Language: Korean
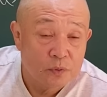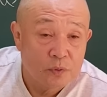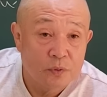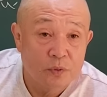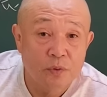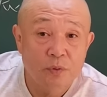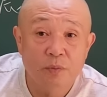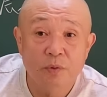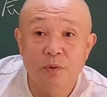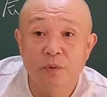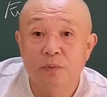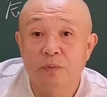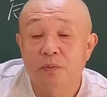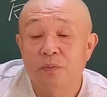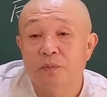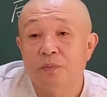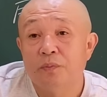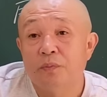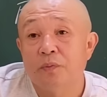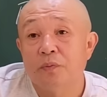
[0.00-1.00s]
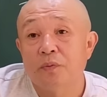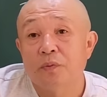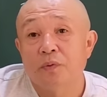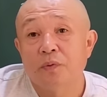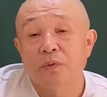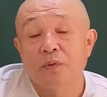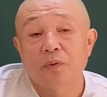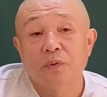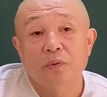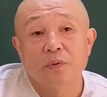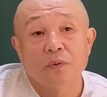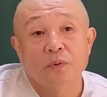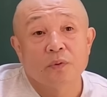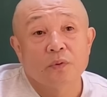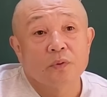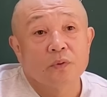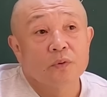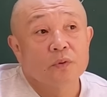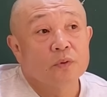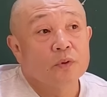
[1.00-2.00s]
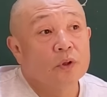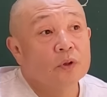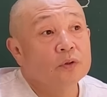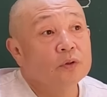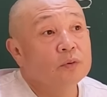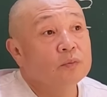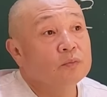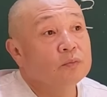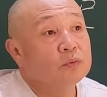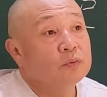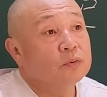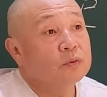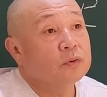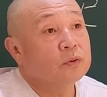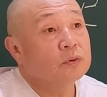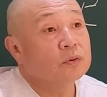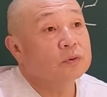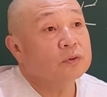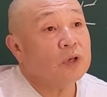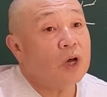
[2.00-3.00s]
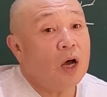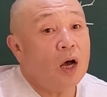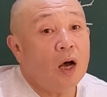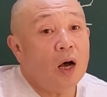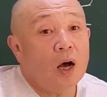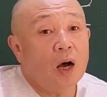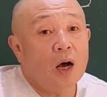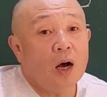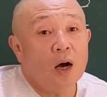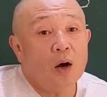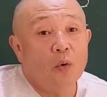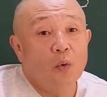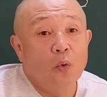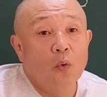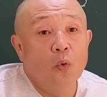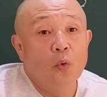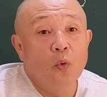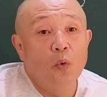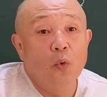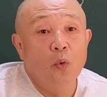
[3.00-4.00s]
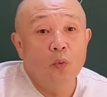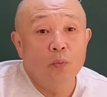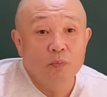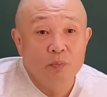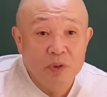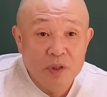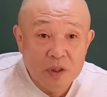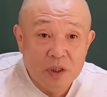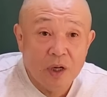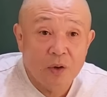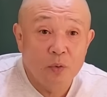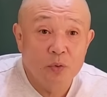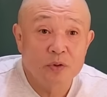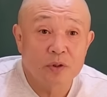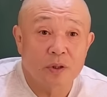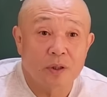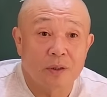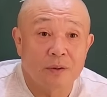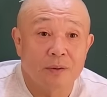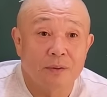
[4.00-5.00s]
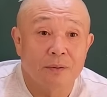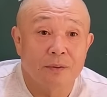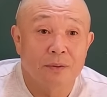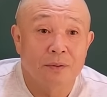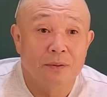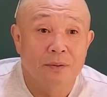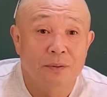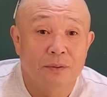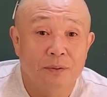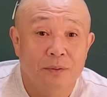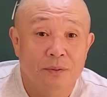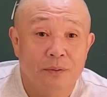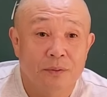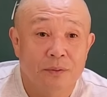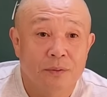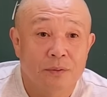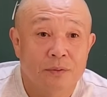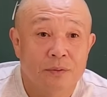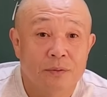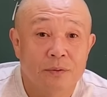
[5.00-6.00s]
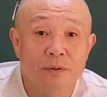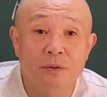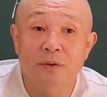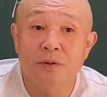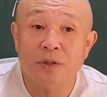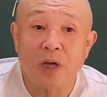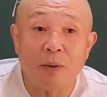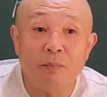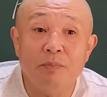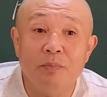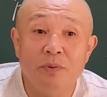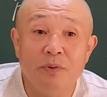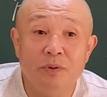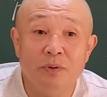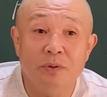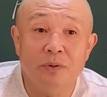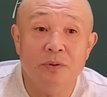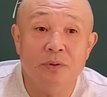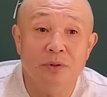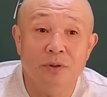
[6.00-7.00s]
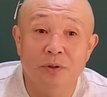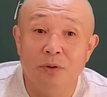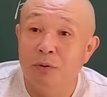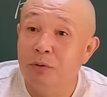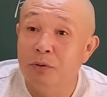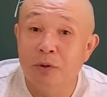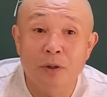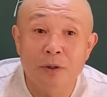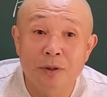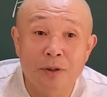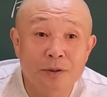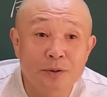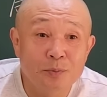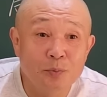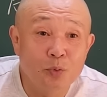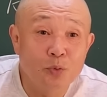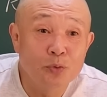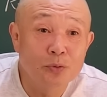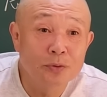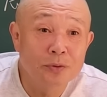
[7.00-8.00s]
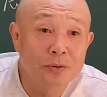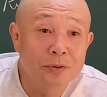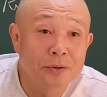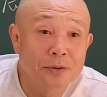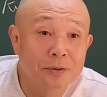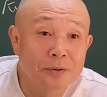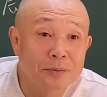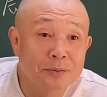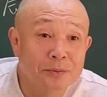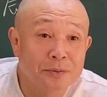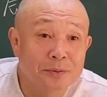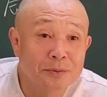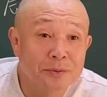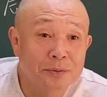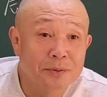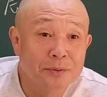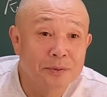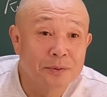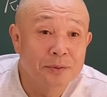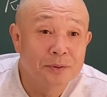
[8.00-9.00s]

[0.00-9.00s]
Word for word: 그러면 내년부터 4, 5, 미가 오잖아요. 이 3년이 어떻게 될지 모르는 거예요, 여러분.